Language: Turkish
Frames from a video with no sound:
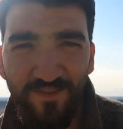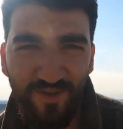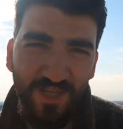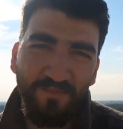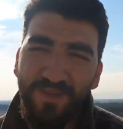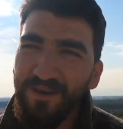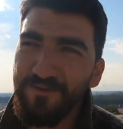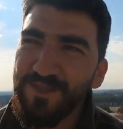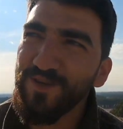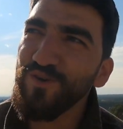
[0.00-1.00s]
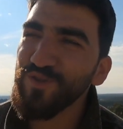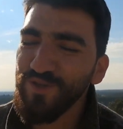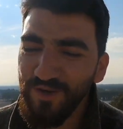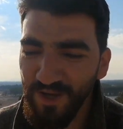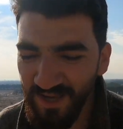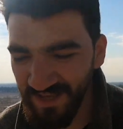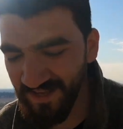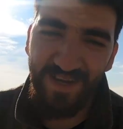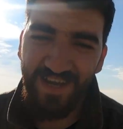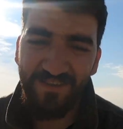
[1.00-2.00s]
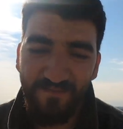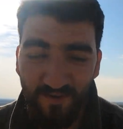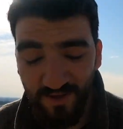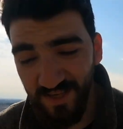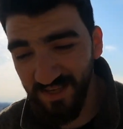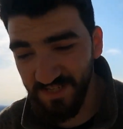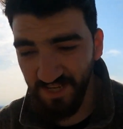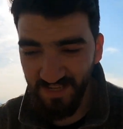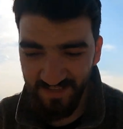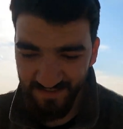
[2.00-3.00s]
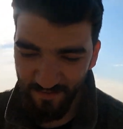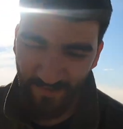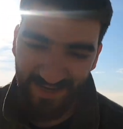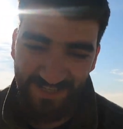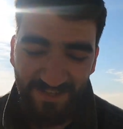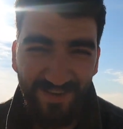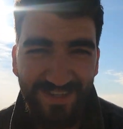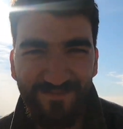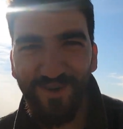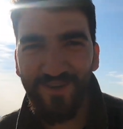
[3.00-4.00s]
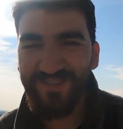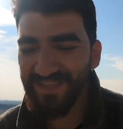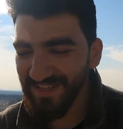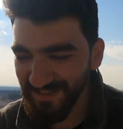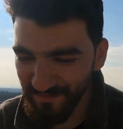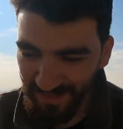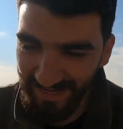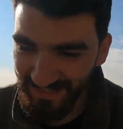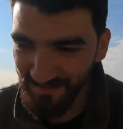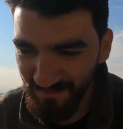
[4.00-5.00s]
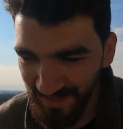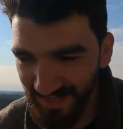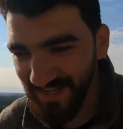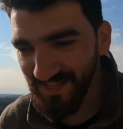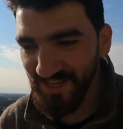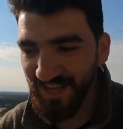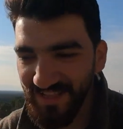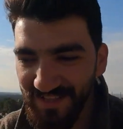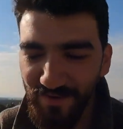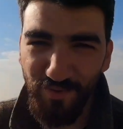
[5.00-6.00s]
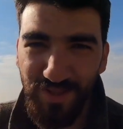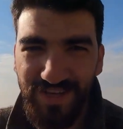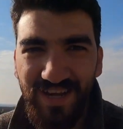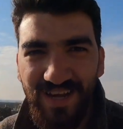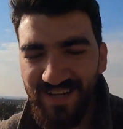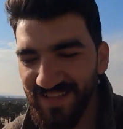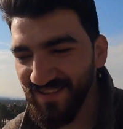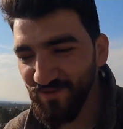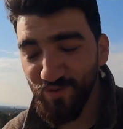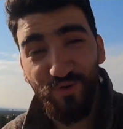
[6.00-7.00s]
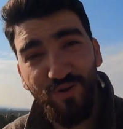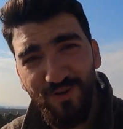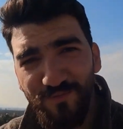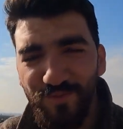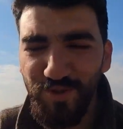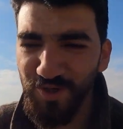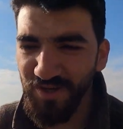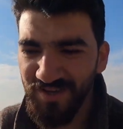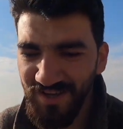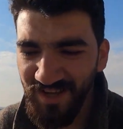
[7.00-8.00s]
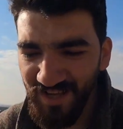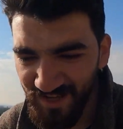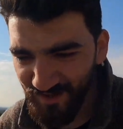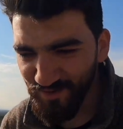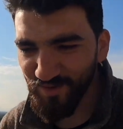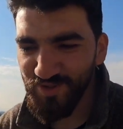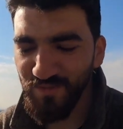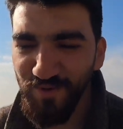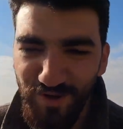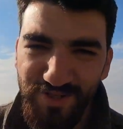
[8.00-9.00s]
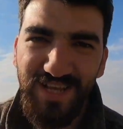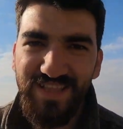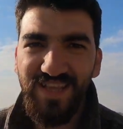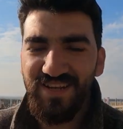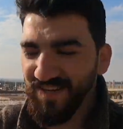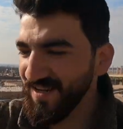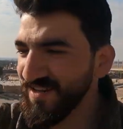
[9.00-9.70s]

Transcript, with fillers: Video çekmedim ama biz konuştuk. Bakalım o da şey numarasını verdi. Moğolistan'a dedim geleceğim. Geldiğinde mutlaka ara dedi. Türkologmuş. Türkçe biliyor zaten.